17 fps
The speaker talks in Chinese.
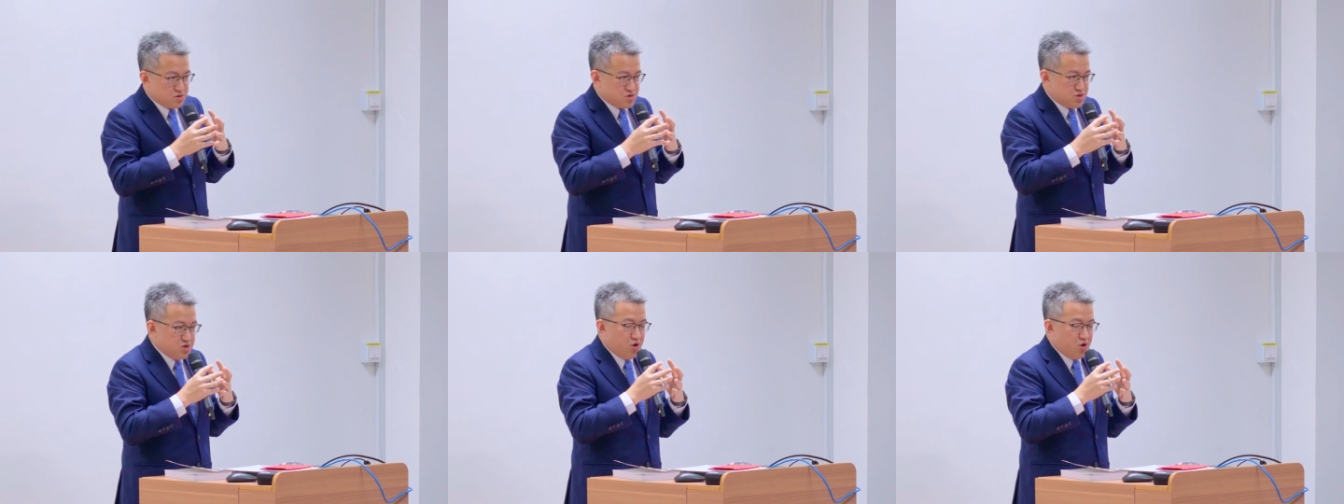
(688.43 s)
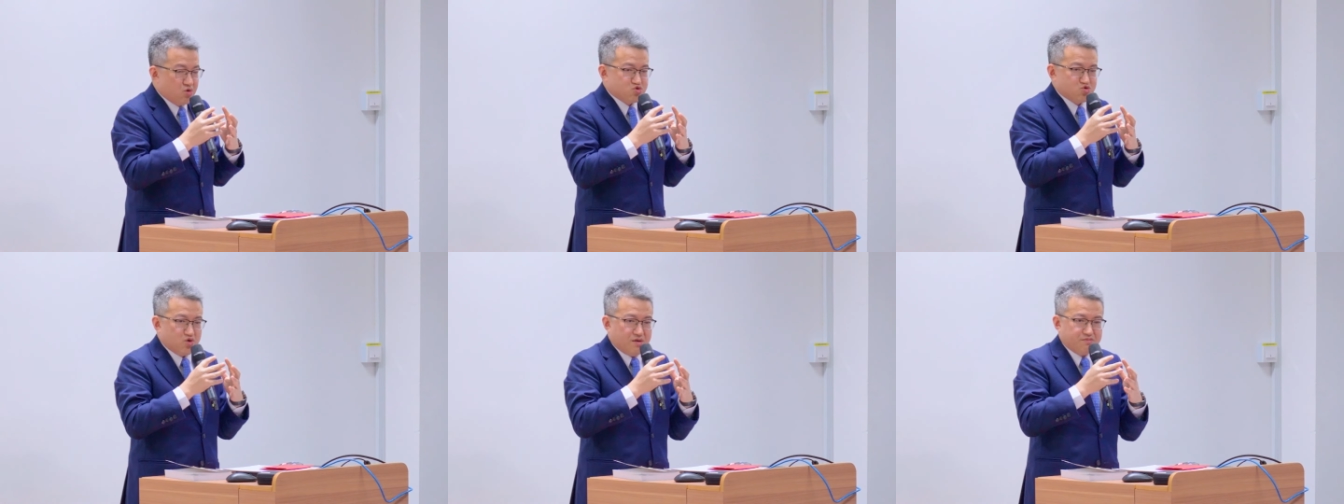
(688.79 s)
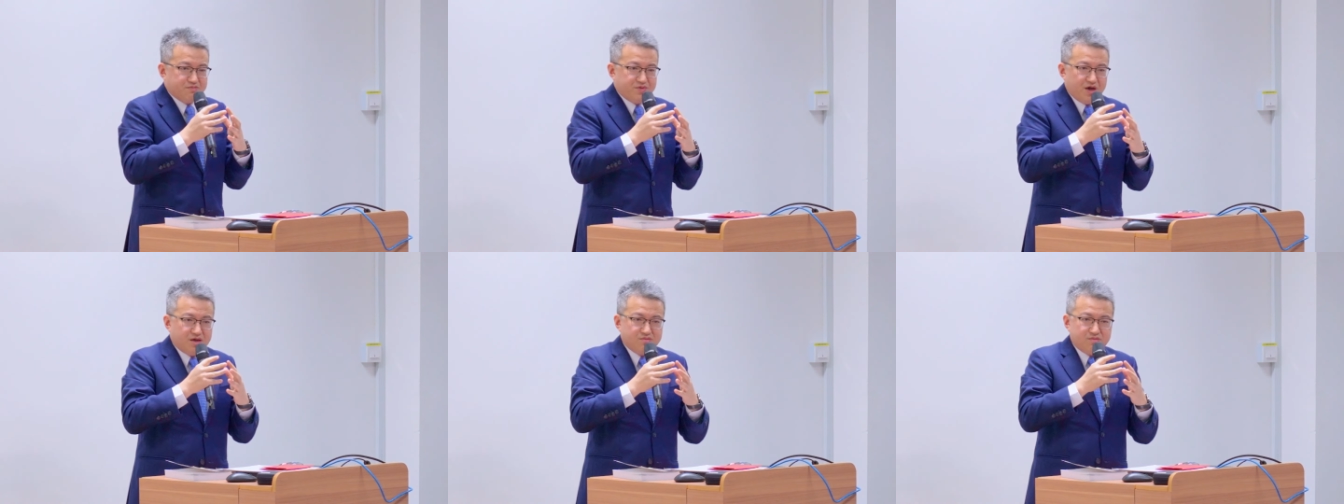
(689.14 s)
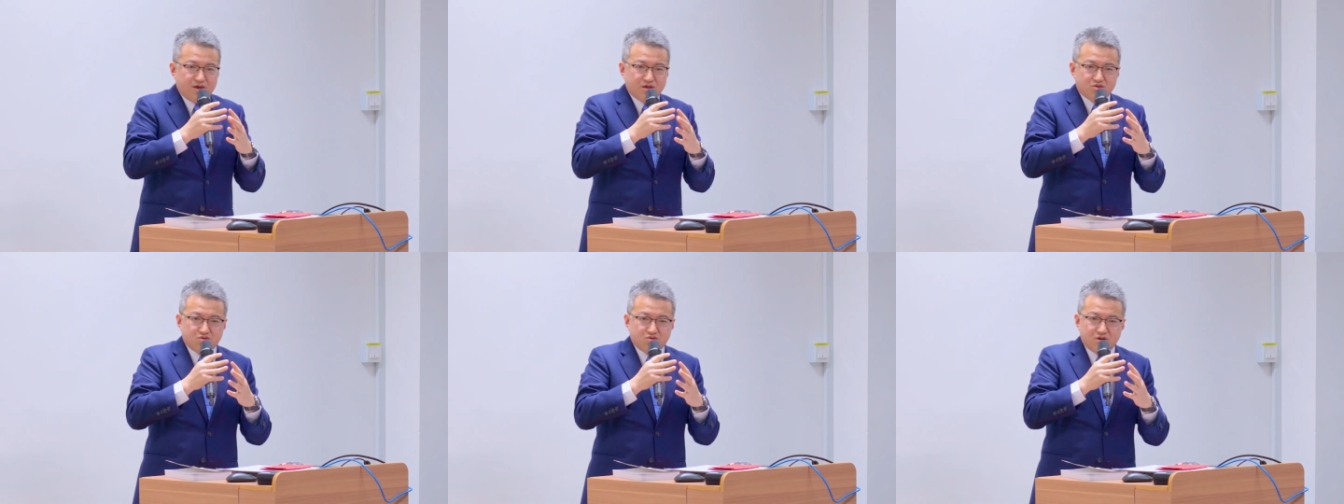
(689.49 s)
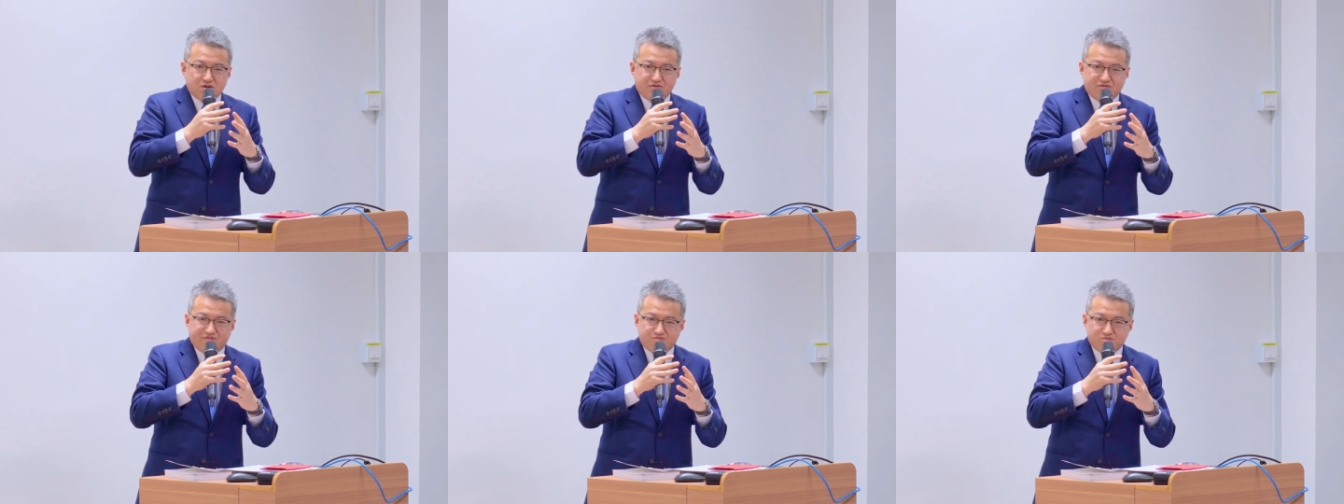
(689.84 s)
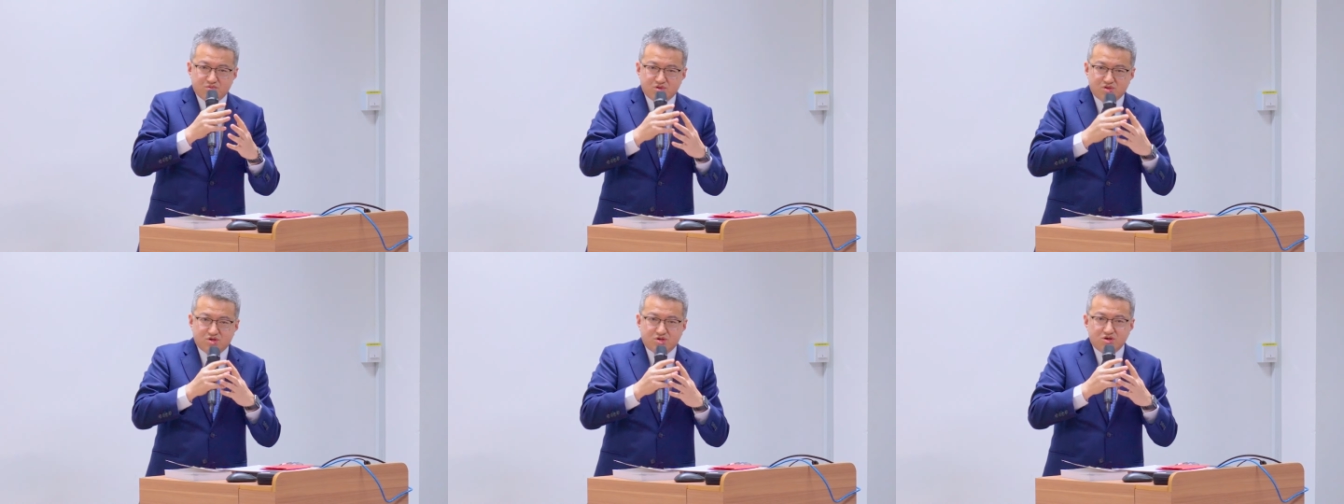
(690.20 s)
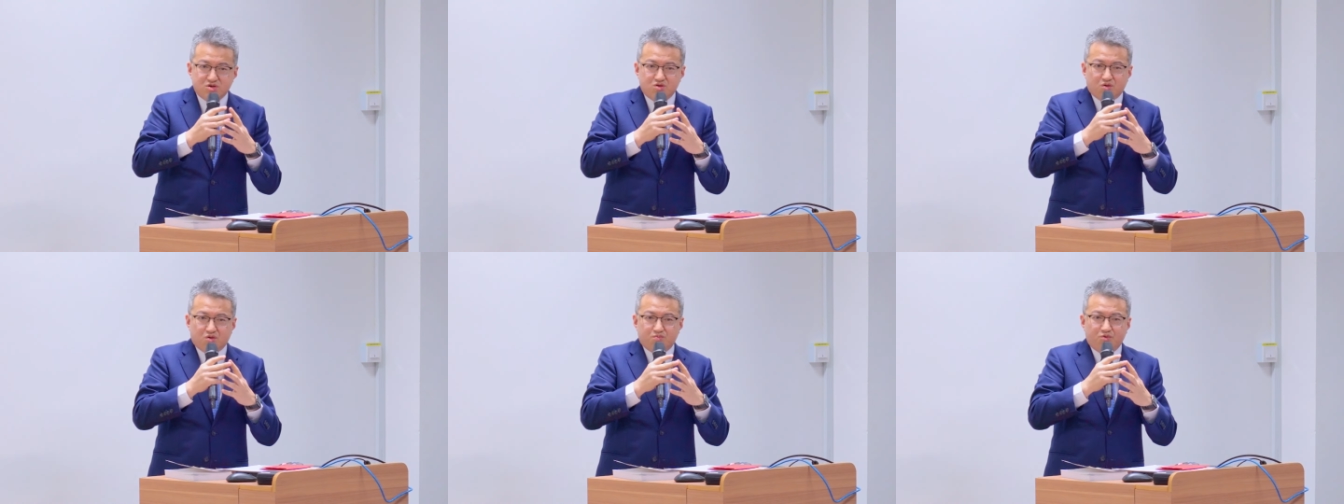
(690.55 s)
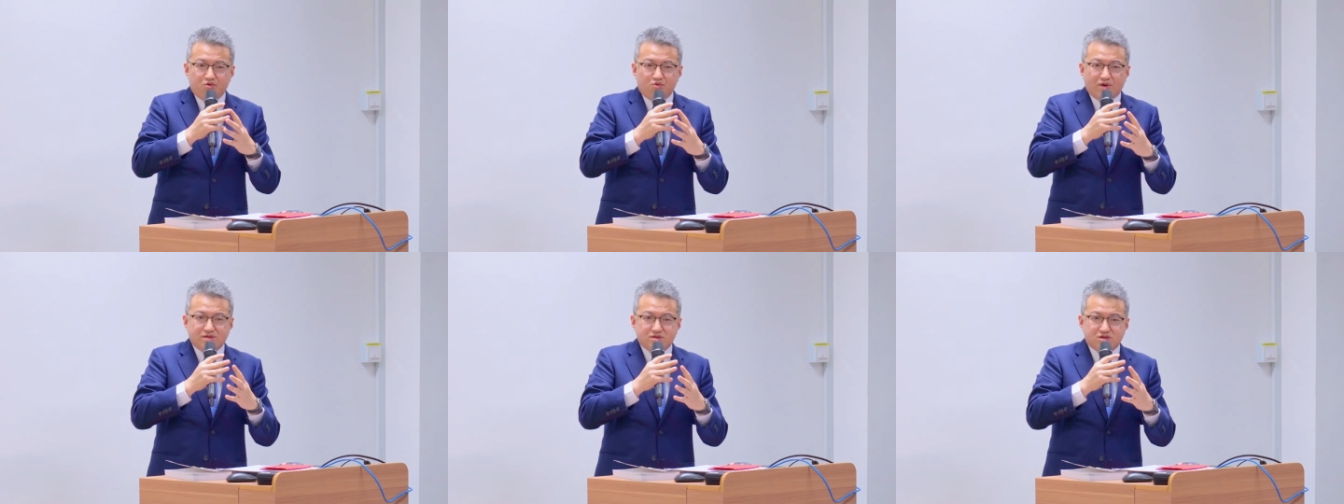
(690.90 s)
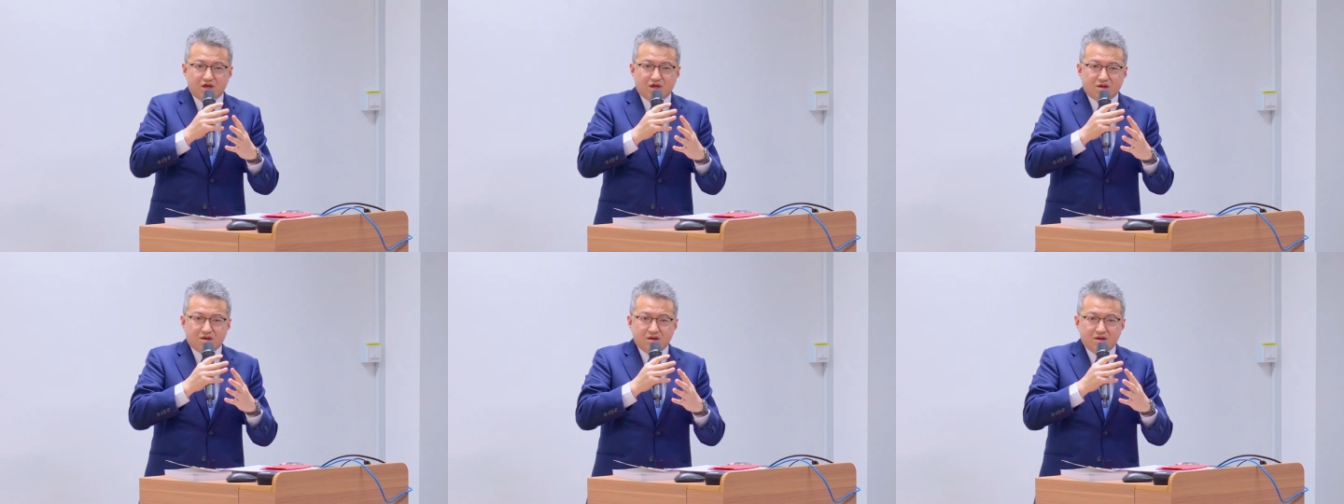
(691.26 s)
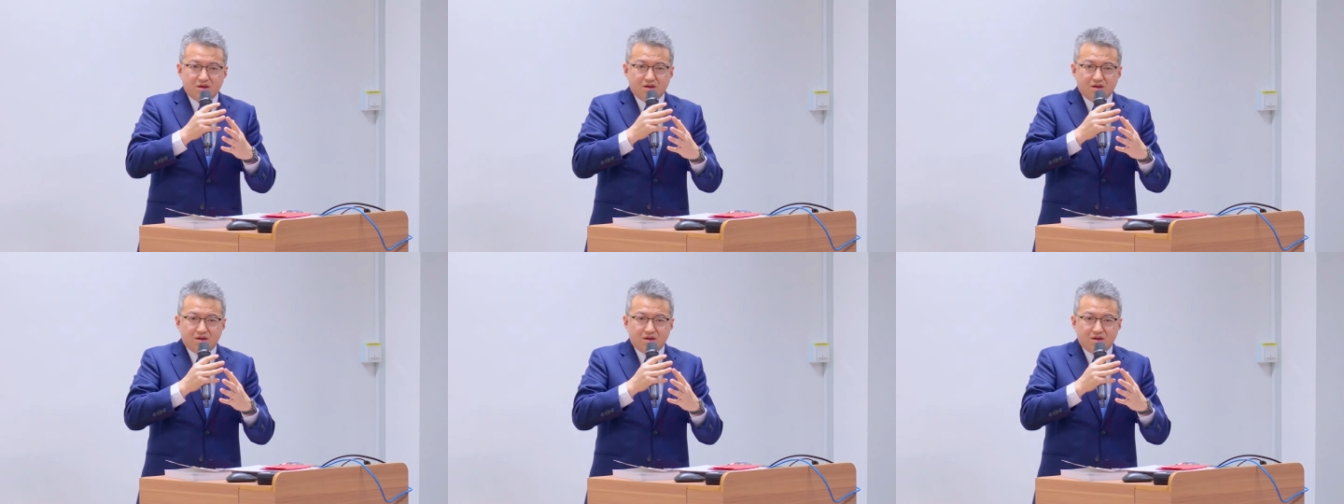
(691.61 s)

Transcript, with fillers: 气候转变、面对金融不稳定、